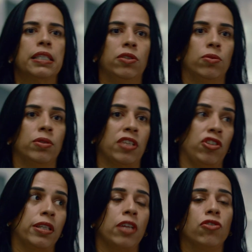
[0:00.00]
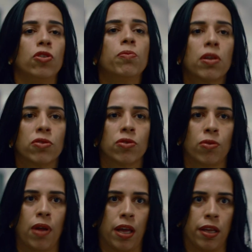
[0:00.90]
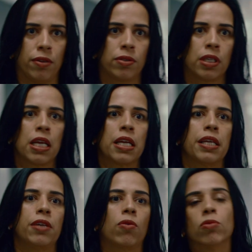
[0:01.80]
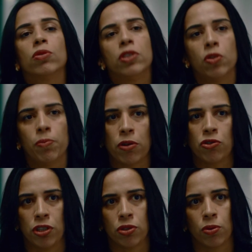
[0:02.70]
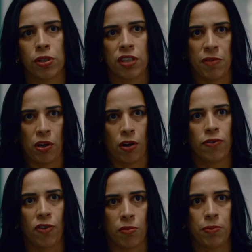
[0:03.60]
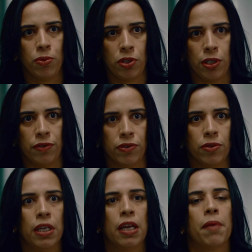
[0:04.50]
isso seja entendido pelos usuários e conduzido pelos gestores da melhor forma possível,